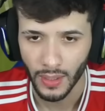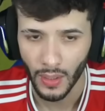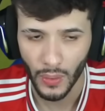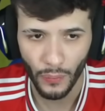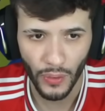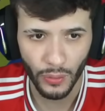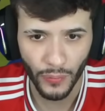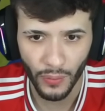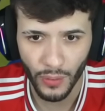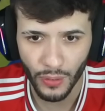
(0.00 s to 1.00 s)
Alguém faz o
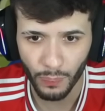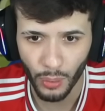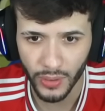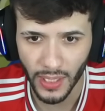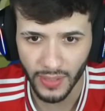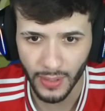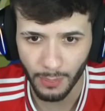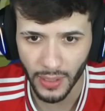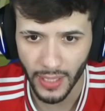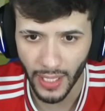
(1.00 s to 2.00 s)
favor de botar essa
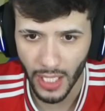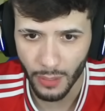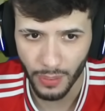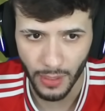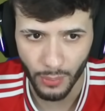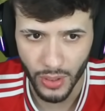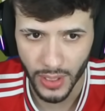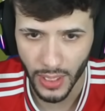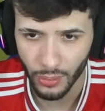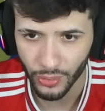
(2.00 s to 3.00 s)
bola na rede, pelo amor de
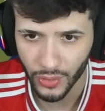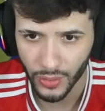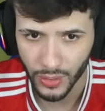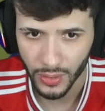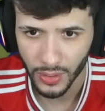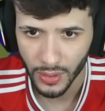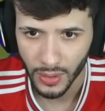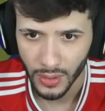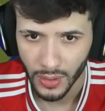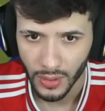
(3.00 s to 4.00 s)
Deus.
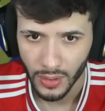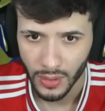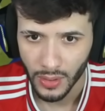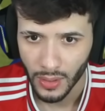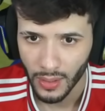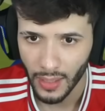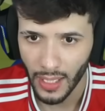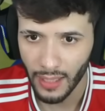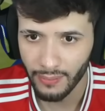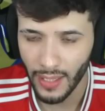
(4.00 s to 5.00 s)

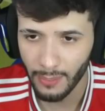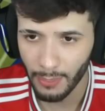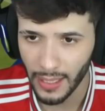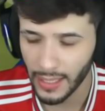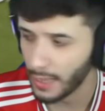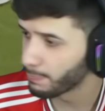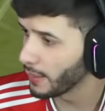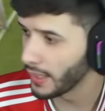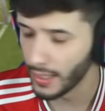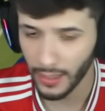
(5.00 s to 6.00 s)
Lá vem bola
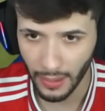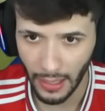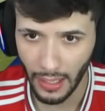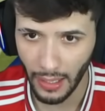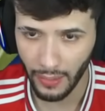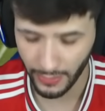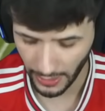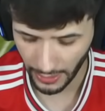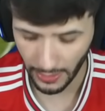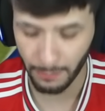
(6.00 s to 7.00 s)
peregosa
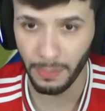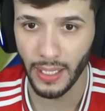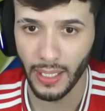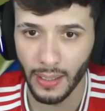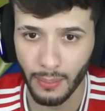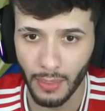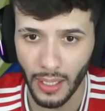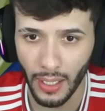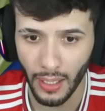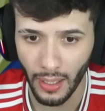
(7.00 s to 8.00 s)
aí que o perega
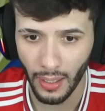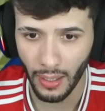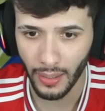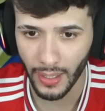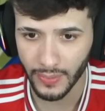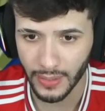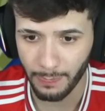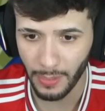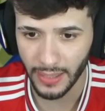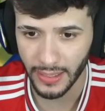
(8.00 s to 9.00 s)
mora. A
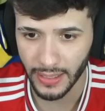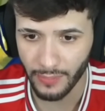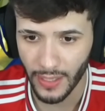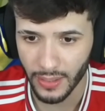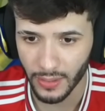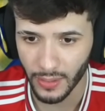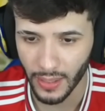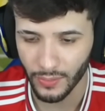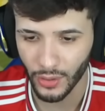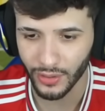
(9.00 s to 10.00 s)
sapatada vai
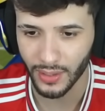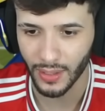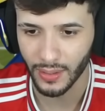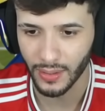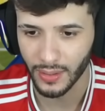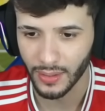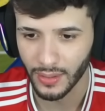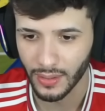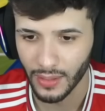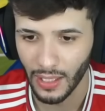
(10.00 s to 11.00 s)
rolar. Nossa.
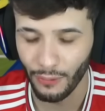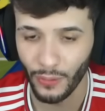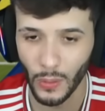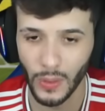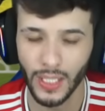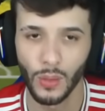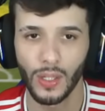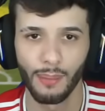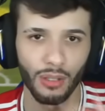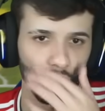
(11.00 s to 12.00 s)
Rafael Leão
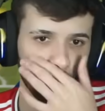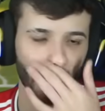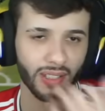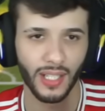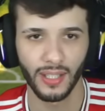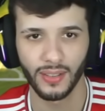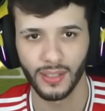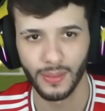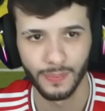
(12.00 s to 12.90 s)
cabeceou pra trás ainda.